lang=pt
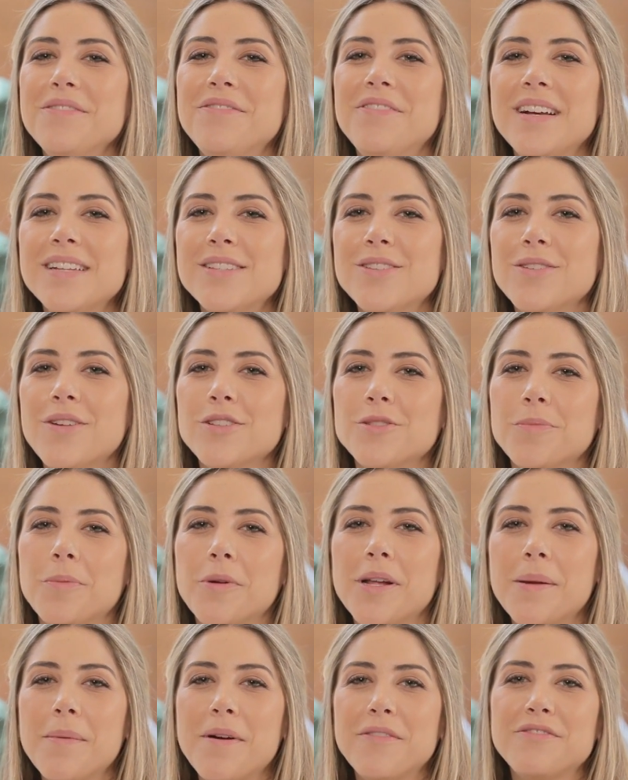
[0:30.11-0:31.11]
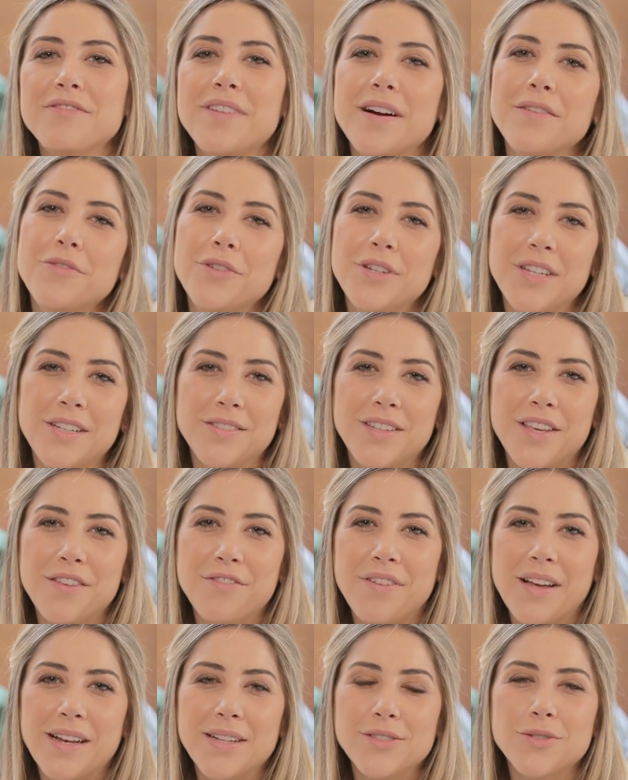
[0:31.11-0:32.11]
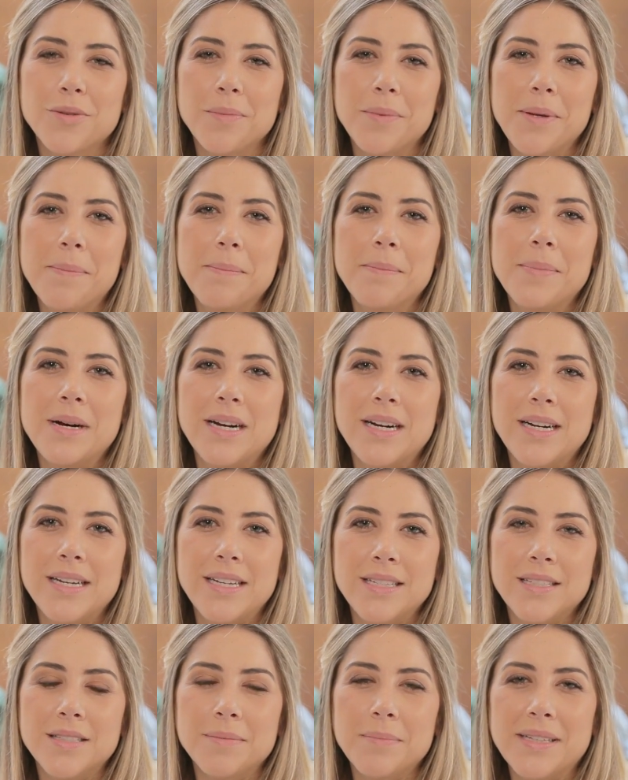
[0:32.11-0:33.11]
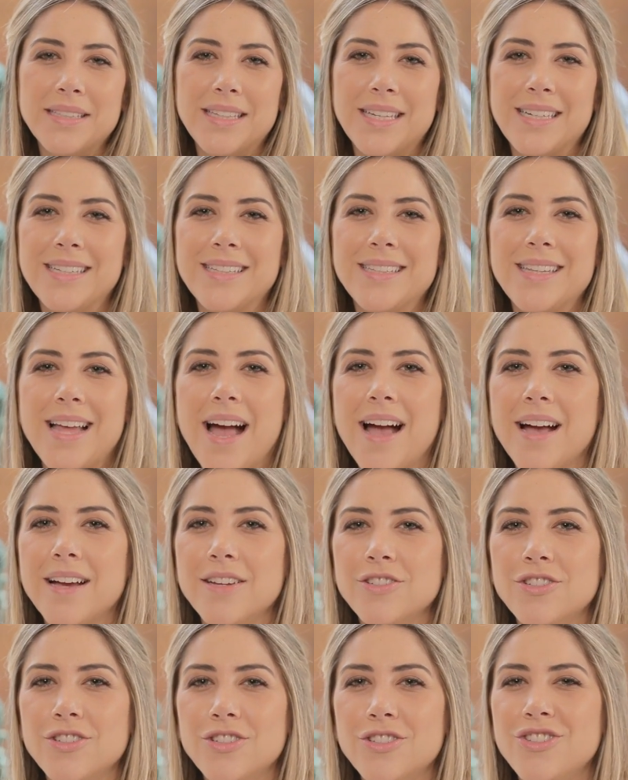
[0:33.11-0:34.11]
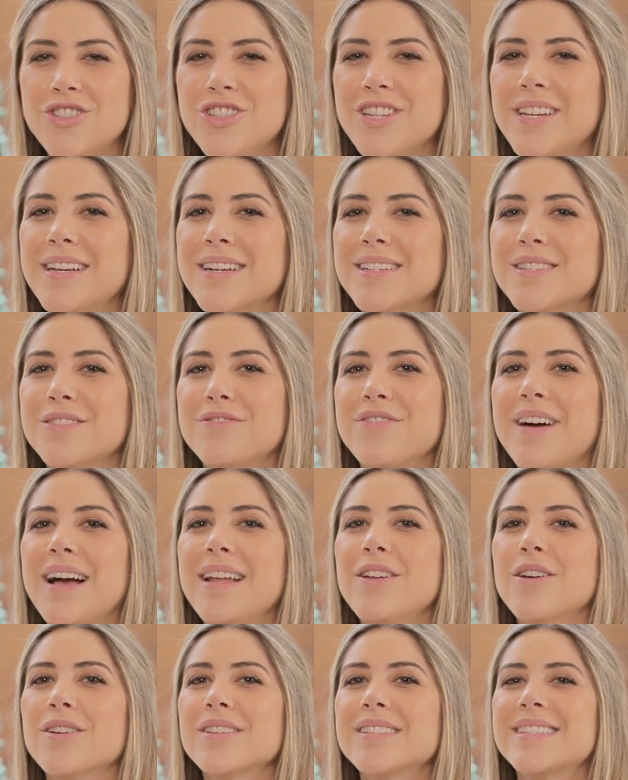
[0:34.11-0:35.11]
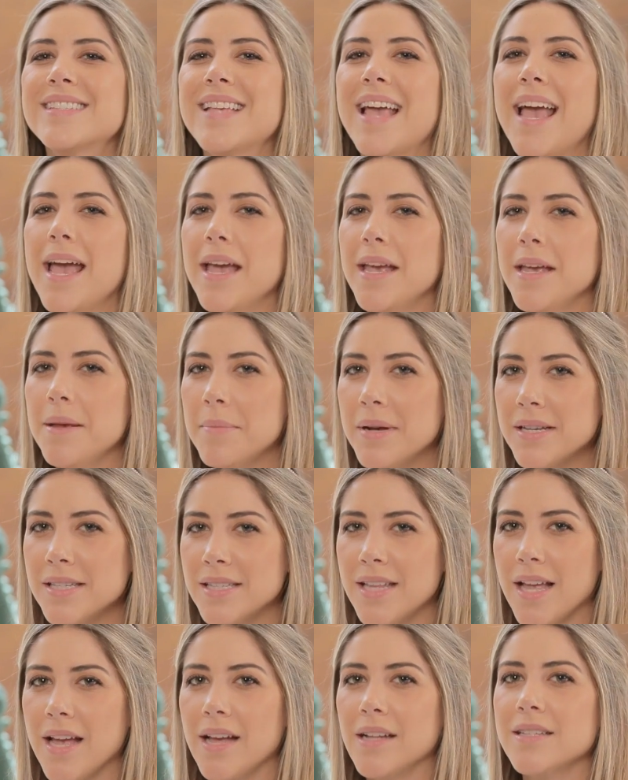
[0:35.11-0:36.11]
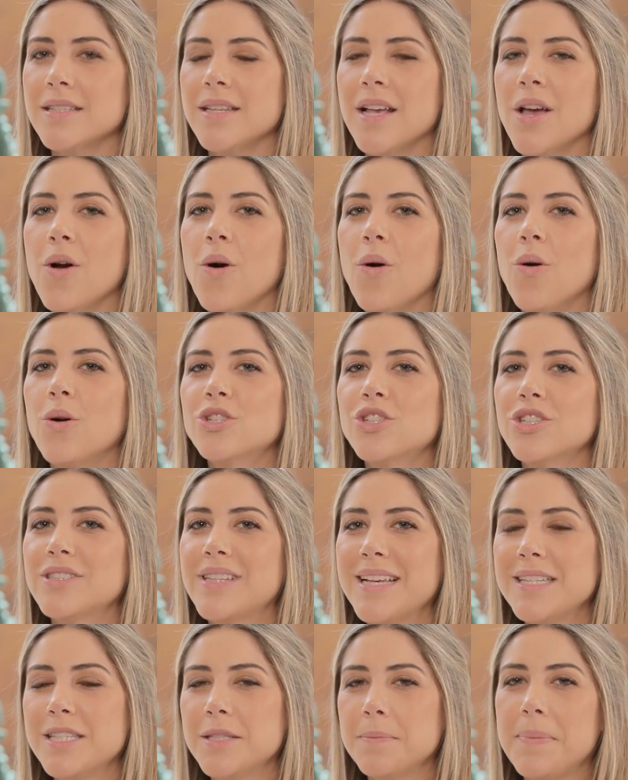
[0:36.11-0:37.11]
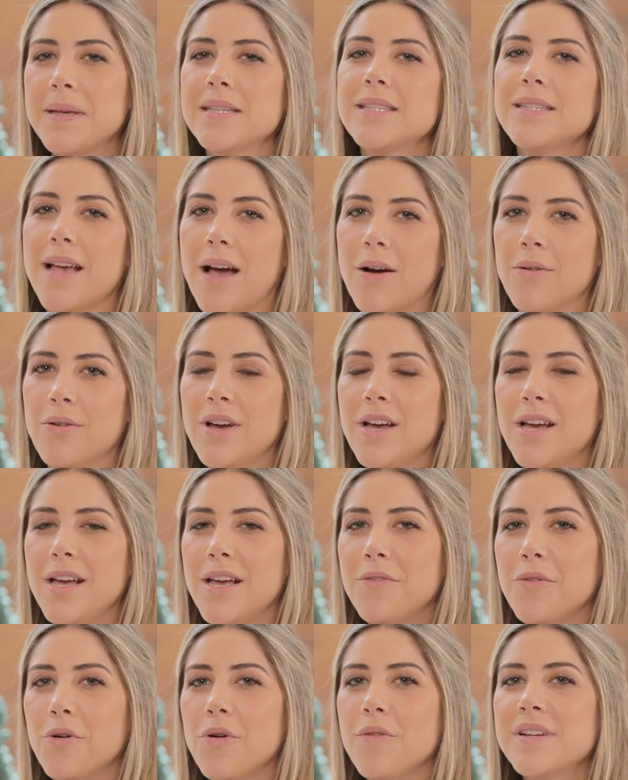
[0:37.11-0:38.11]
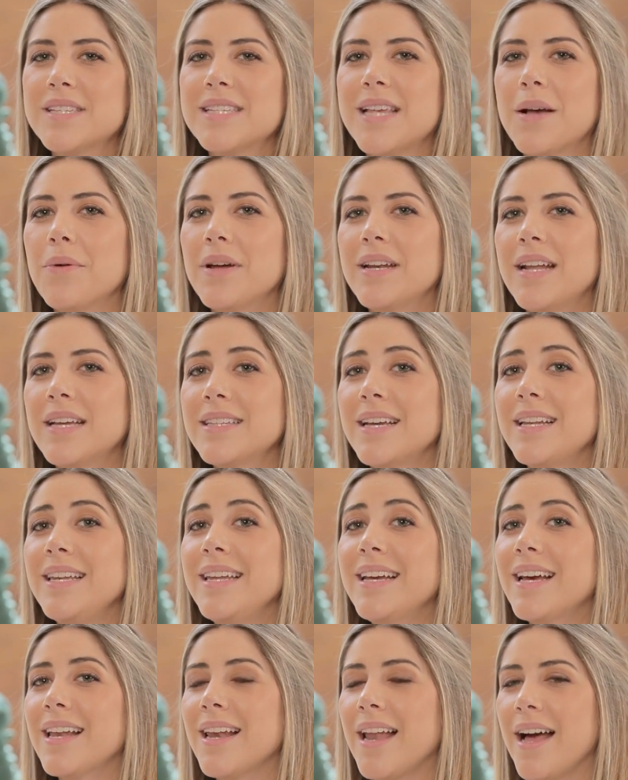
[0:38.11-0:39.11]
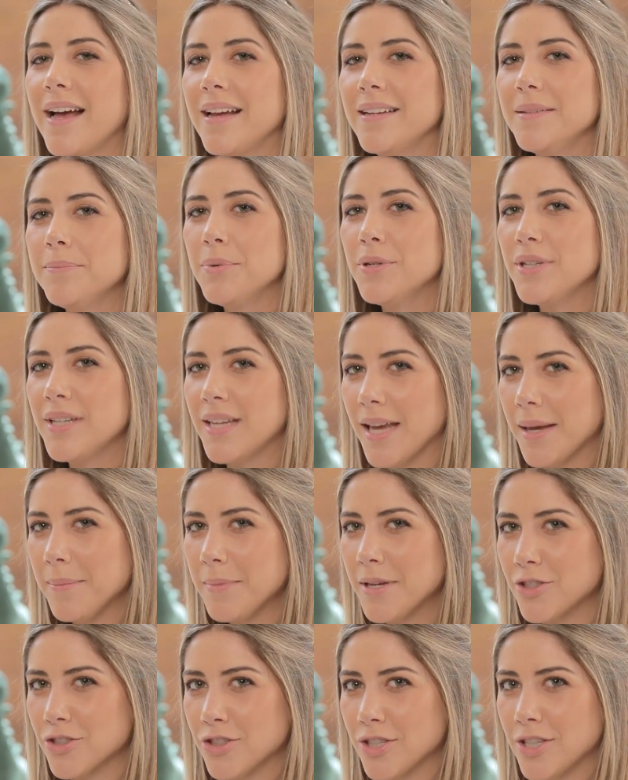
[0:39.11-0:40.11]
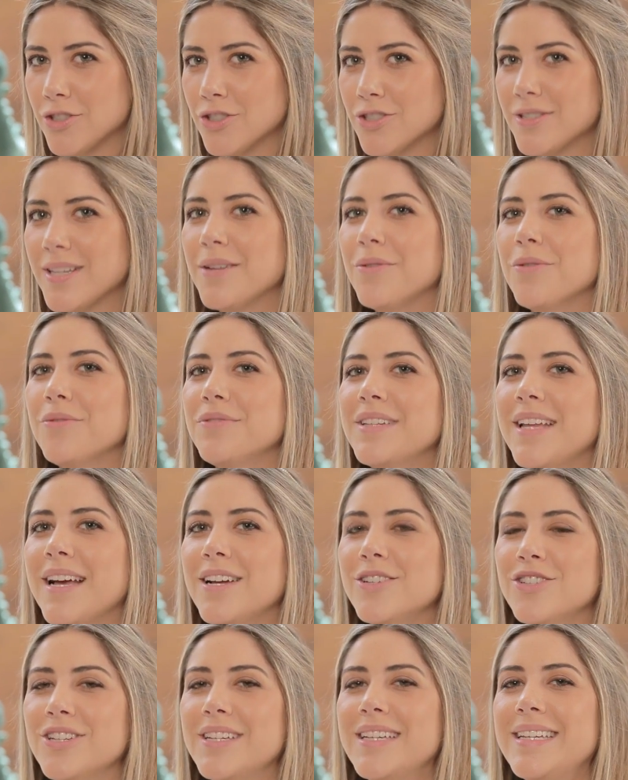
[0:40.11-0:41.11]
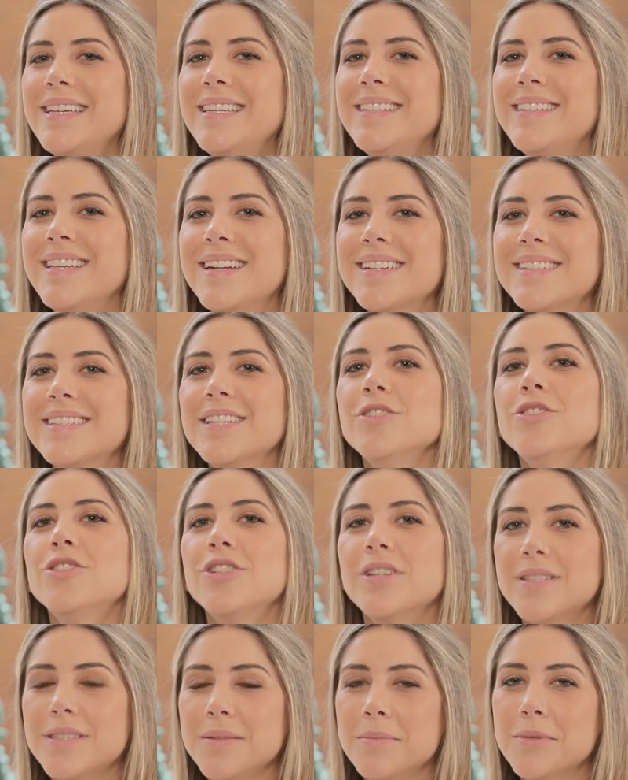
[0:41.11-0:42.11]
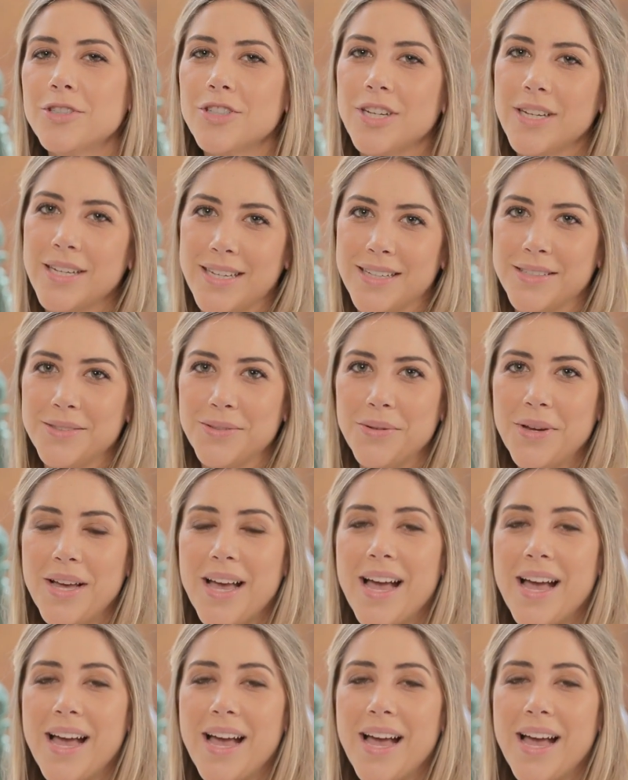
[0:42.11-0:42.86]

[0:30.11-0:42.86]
Infância, é o nosso programa favorito que fala sobre mães, maternidade, dicas valiosérrimas delas. Hoje está especial. Eu vou conversar com a Nathalie Klein, porque, minha gente, tem novidade interessantíssima chegando.